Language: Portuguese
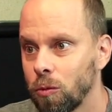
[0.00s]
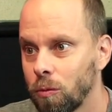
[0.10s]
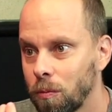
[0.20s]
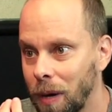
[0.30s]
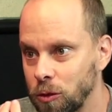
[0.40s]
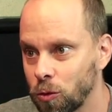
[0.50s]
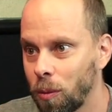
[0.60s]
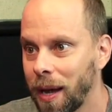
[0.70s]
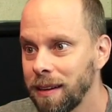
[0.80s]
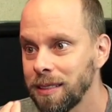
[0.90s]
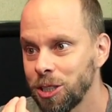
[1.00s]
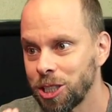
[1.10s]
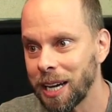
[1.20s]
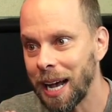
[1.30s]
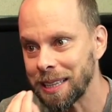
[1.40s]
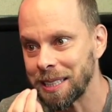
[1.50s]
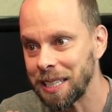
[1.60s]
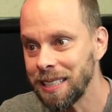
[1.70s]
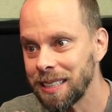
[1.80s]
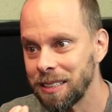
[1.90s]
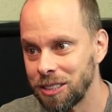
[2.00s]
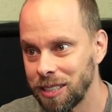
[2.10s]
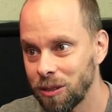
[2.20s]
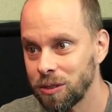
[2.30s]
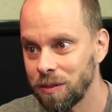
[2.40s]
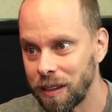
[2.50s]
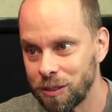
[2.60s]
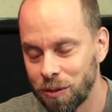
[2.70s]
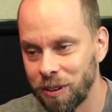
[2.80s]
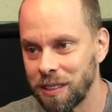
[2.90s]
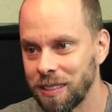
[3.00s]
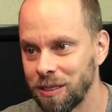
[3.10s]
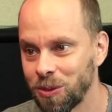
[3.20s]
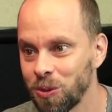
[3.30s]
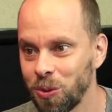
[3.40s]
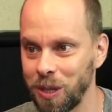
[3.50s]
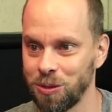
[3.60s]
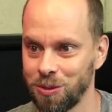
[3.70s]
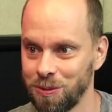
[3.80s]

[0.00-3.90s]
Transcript: Mas como é que se chega a 30 estilos e vai se oferecer tudo isso?